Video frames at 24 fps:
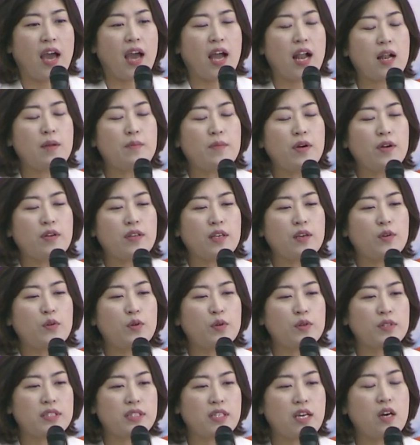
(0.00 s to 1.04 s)

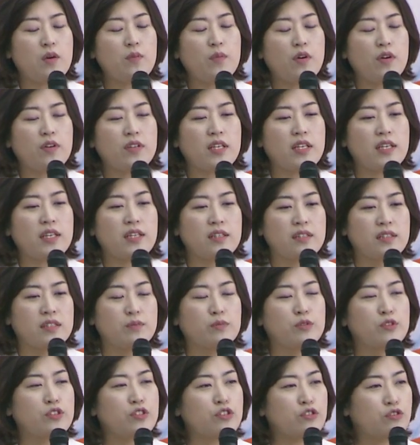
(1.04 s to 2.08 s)
할머니고 시어머니인
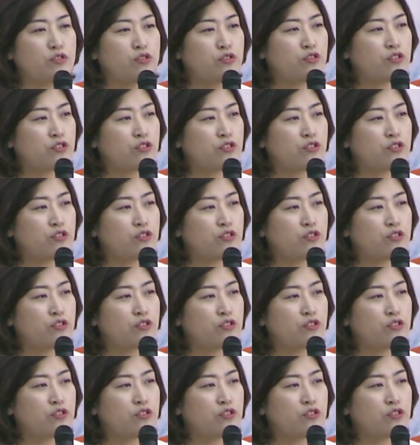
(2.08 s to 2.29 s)
그분은